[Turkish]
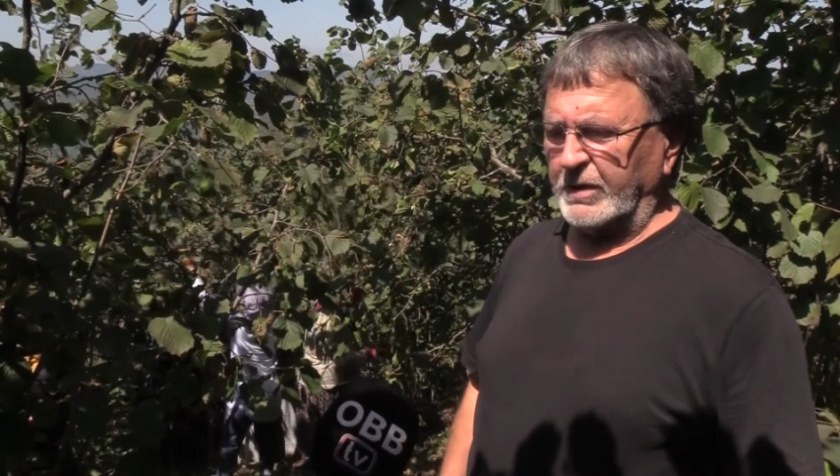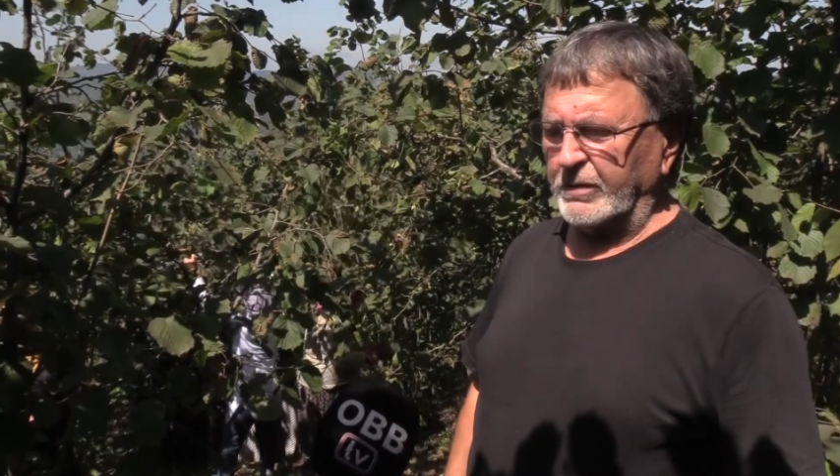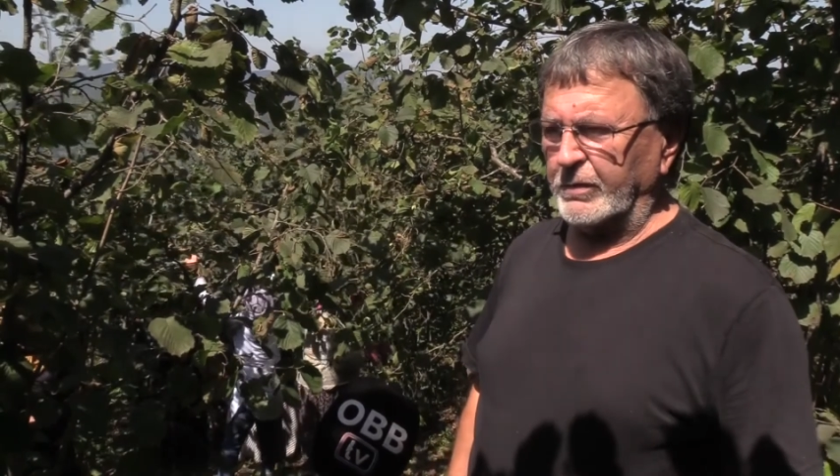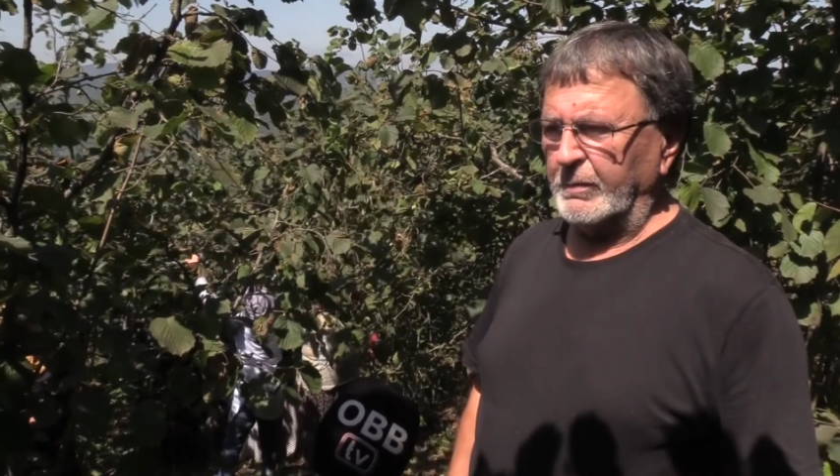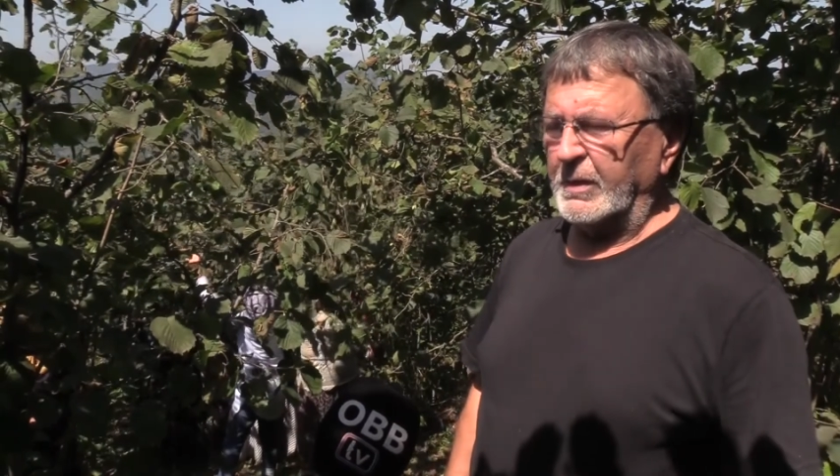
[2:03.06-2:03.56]

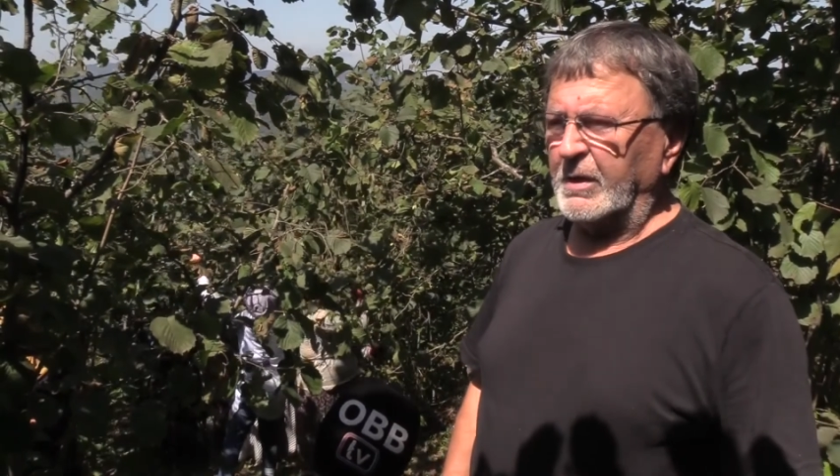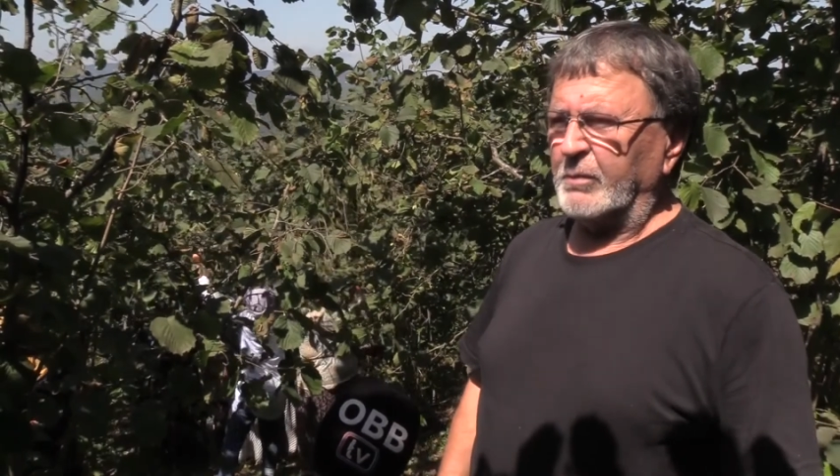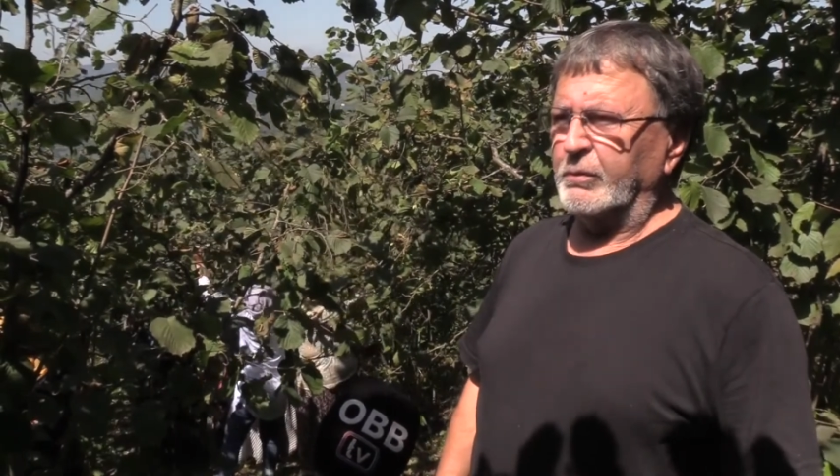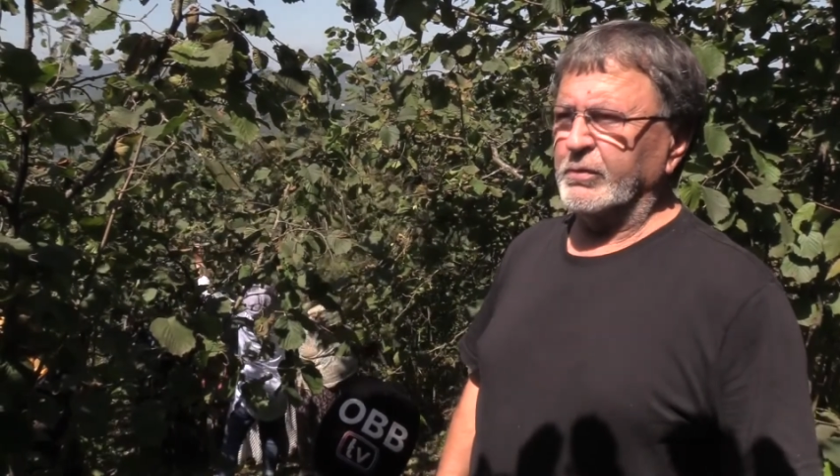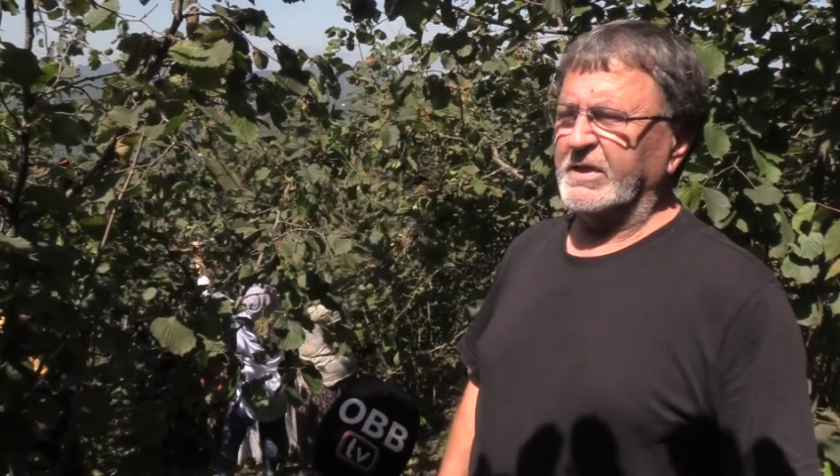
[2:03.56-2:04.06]
ediyorum.
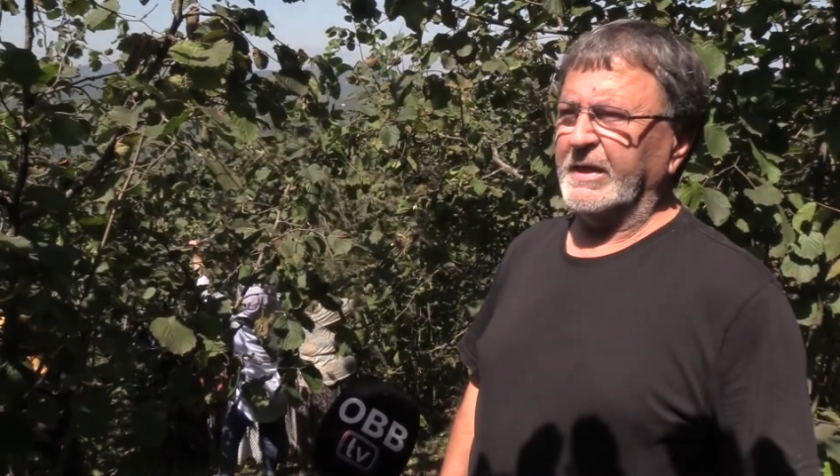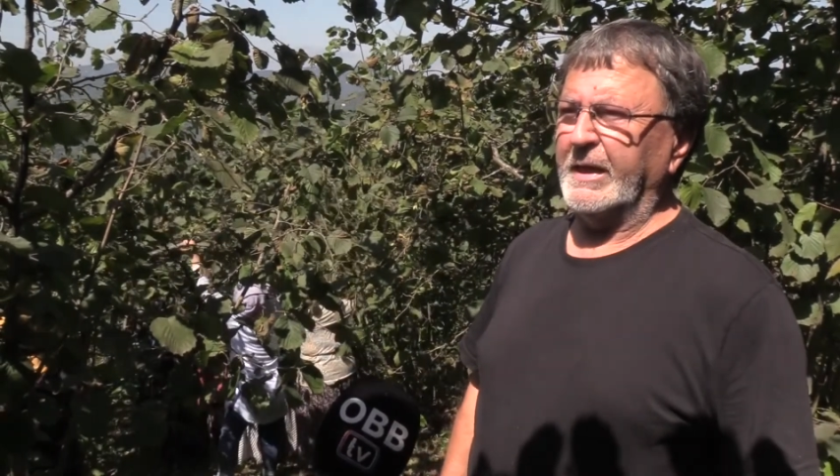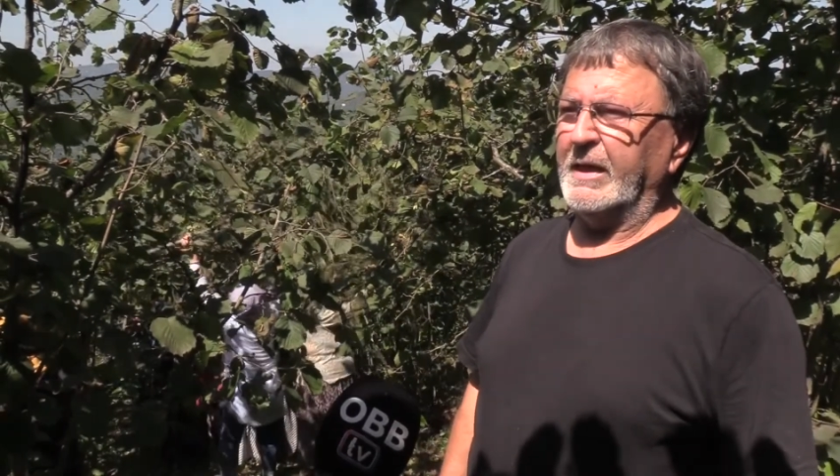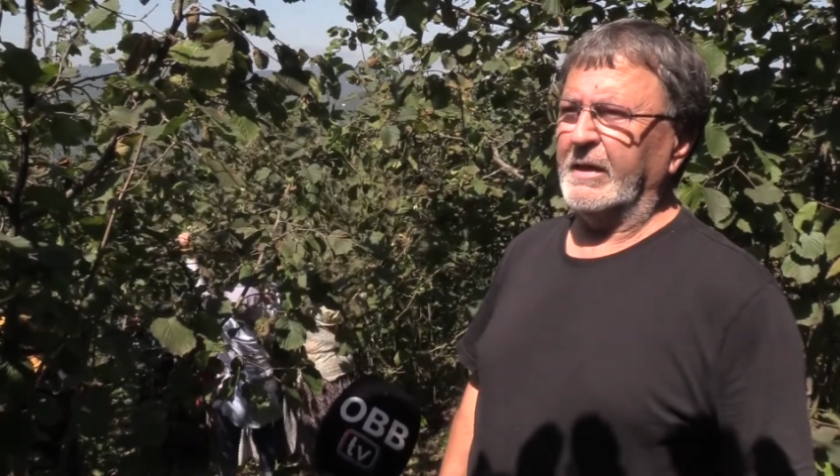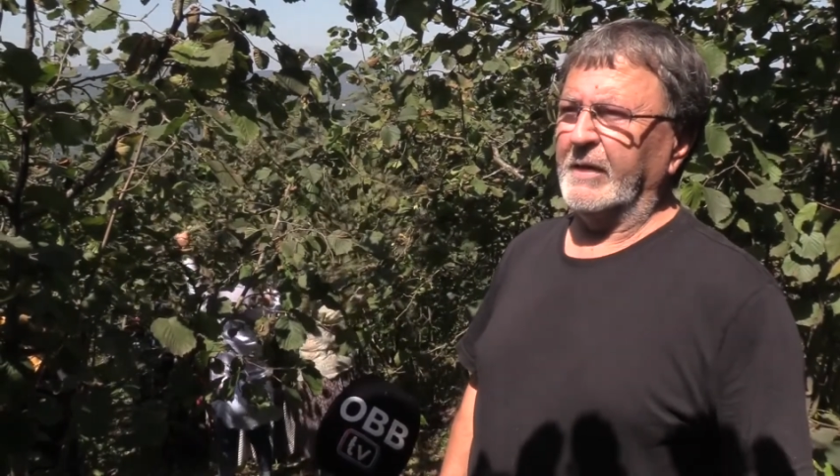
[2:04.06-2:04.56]
Bu
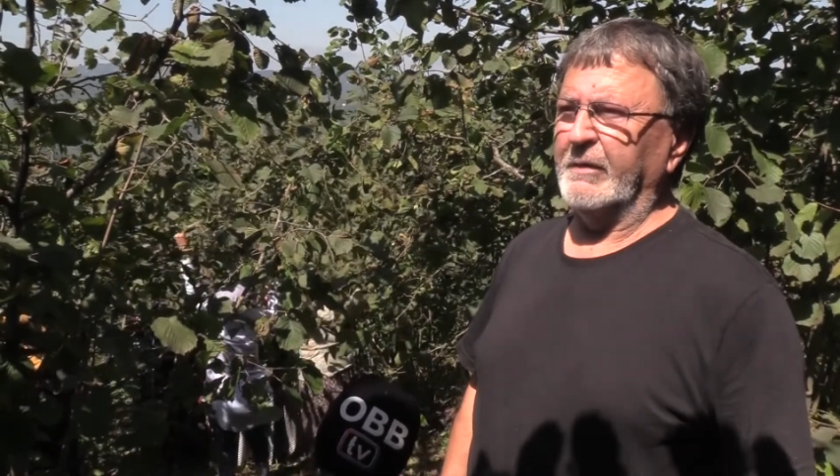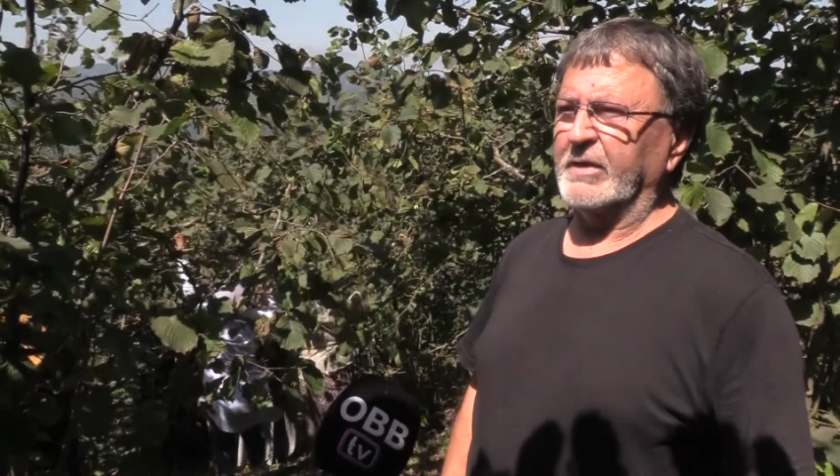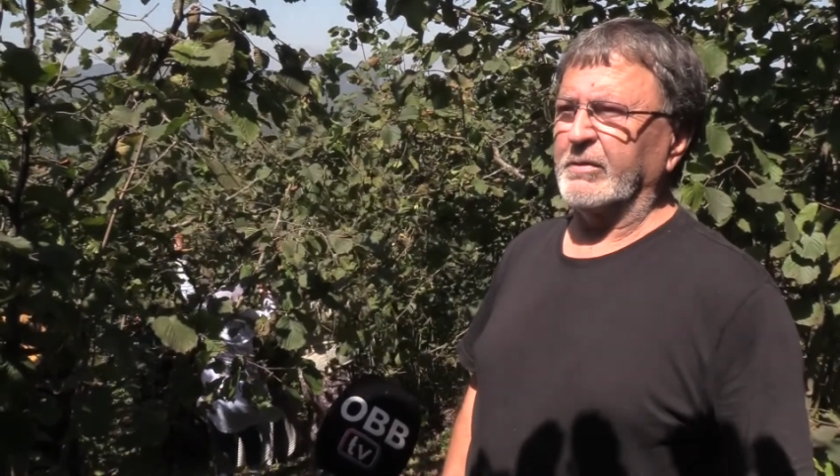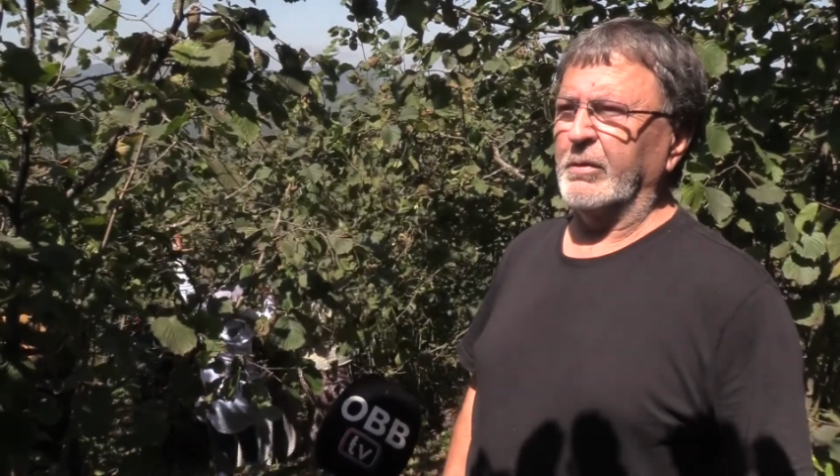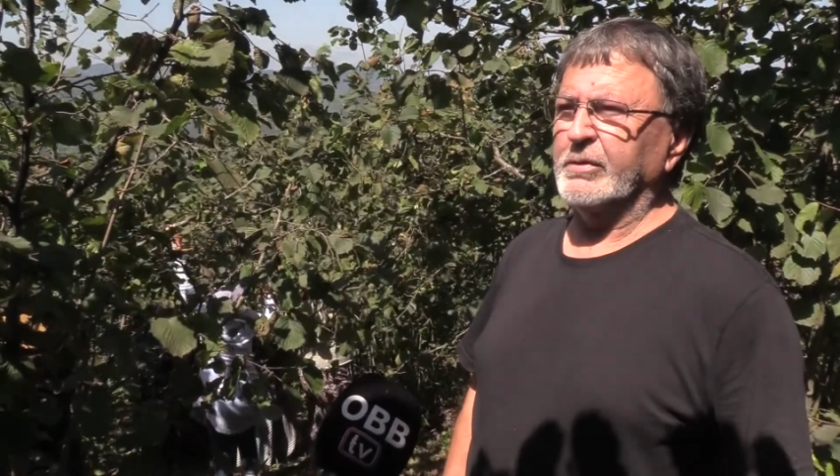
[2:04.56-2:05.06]
sene evet
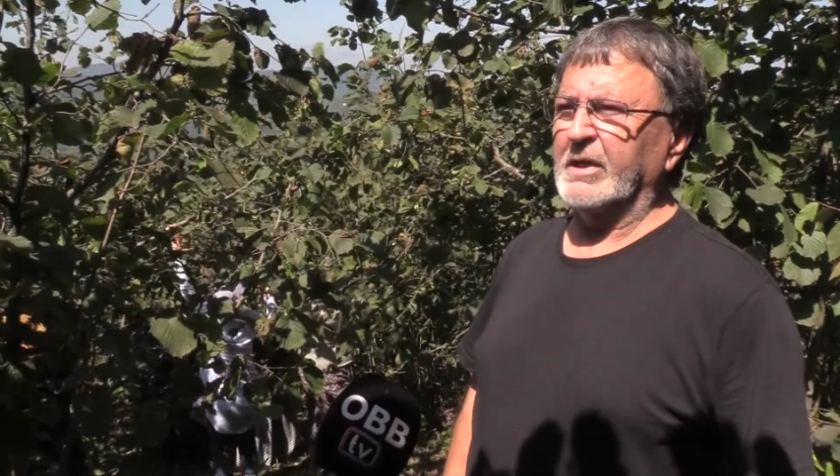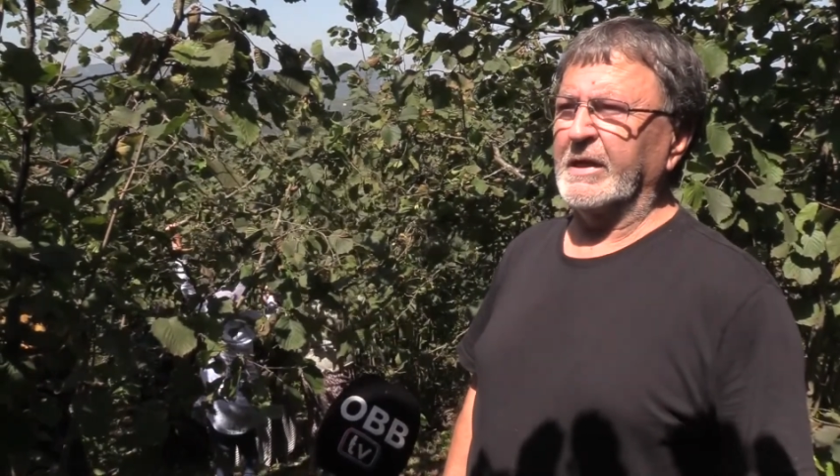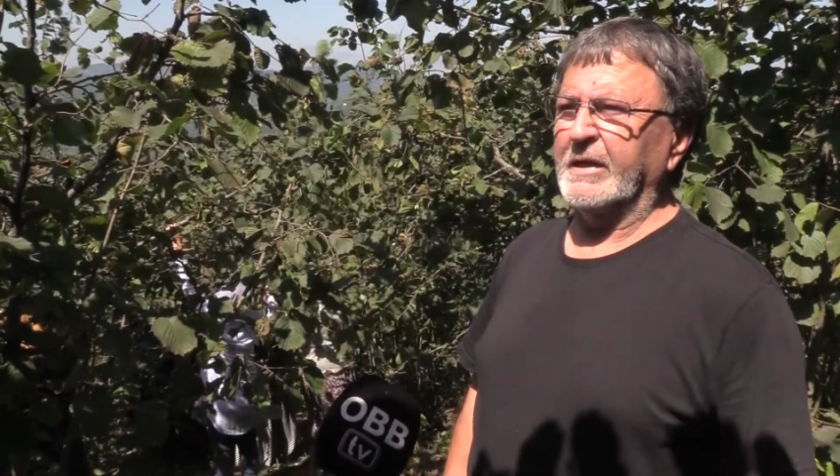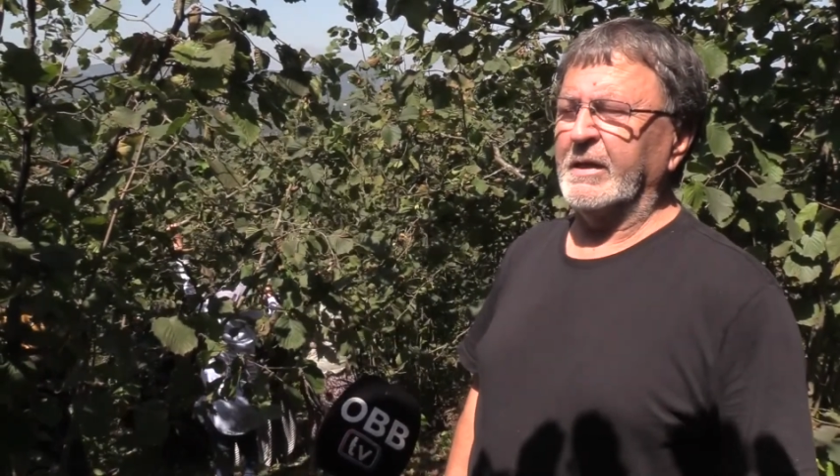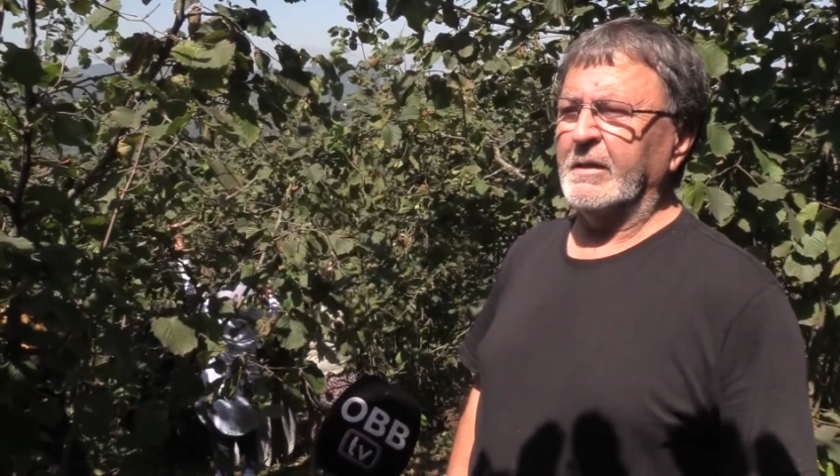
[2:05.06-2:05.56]

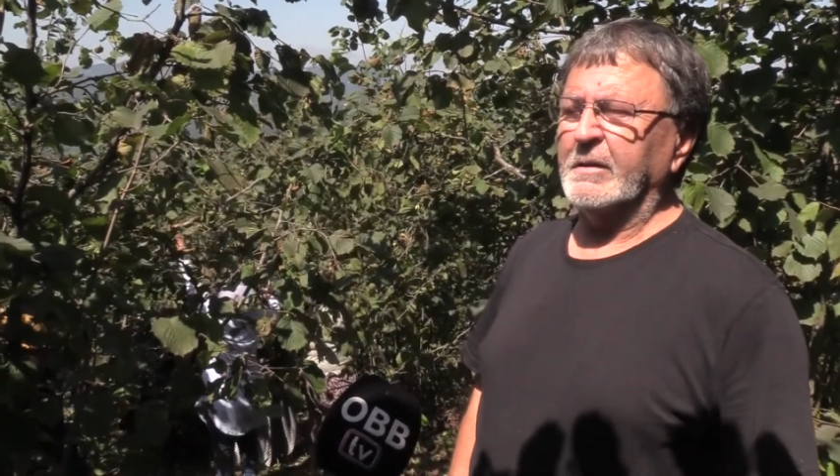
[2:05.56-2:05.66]
önceleri